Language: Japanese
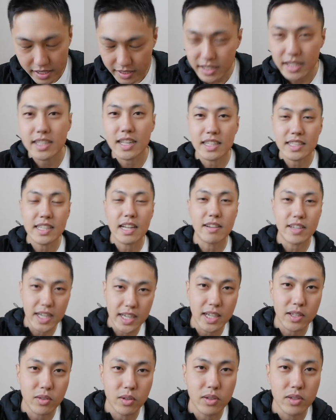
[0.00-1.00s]
ネタになるか
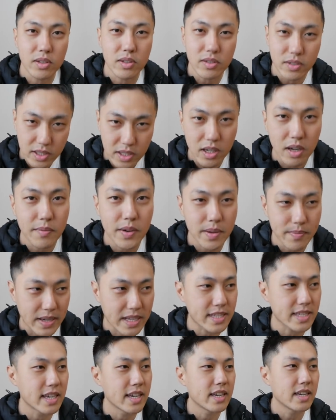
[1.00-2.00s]
なというふうに思い
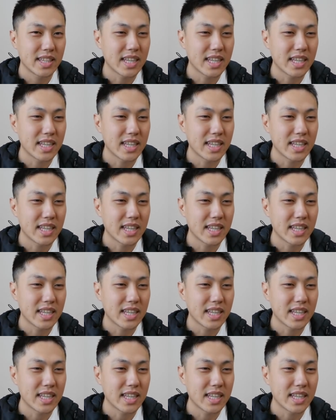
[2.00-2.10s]
ます